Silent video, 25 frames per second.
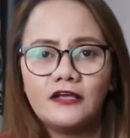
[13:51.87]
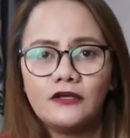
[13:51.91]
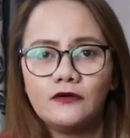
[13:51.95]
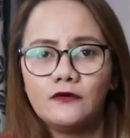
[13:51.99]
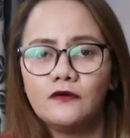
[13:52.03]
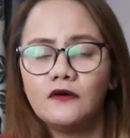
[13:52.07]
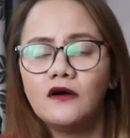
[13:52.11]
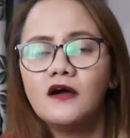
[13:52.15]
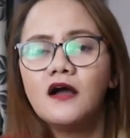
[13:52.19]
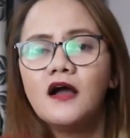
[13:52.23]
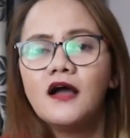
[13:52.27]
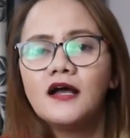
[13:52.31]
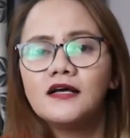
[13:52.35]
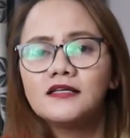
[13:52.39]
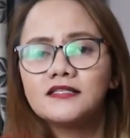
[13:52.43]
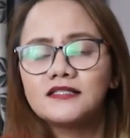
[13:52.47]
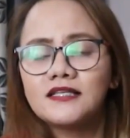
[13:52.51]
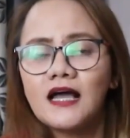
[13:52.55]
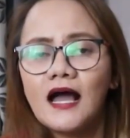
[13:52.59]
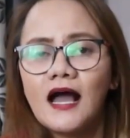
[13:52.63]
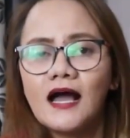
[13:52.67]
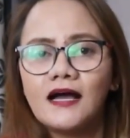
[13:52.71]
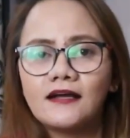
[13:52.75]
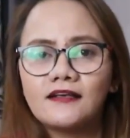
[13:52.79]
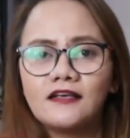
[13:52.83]
kayo
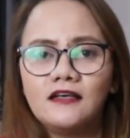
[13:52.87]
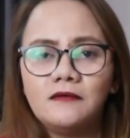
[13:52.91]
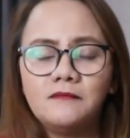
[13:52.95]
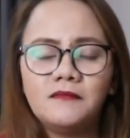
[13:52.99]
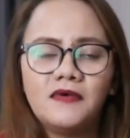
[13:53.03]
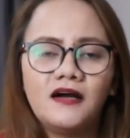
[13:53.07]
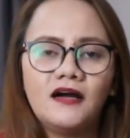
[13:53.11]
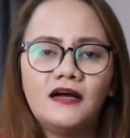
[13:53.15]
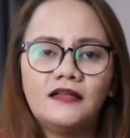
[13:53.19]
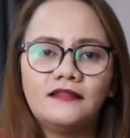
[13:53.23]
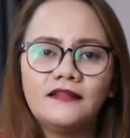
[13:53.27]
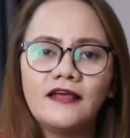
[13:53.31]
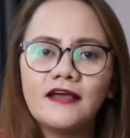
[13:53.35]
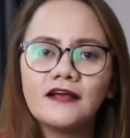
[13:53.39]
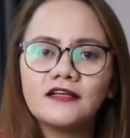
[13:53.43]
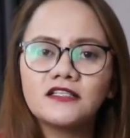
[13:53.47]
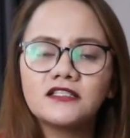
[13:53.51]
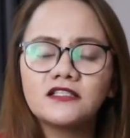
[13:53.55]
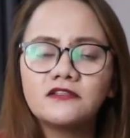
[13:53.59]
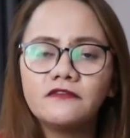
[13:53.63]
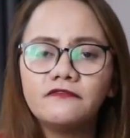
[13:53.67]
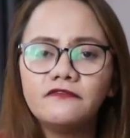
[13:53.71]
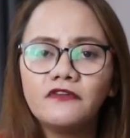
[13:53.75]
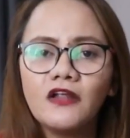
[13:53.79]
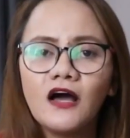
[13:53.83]
sa aking mga next
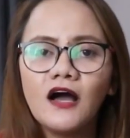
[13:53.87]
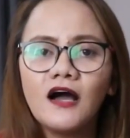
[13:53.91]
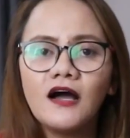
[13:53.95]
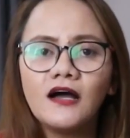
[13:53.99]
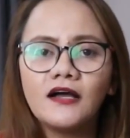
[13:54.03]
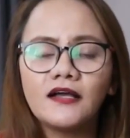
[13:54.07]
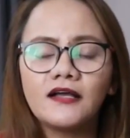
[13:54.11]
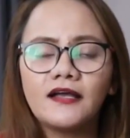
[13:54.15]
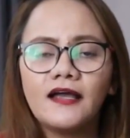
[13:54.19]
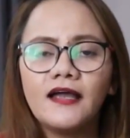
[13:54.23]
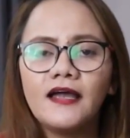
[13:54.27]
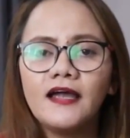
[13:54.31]
vlog.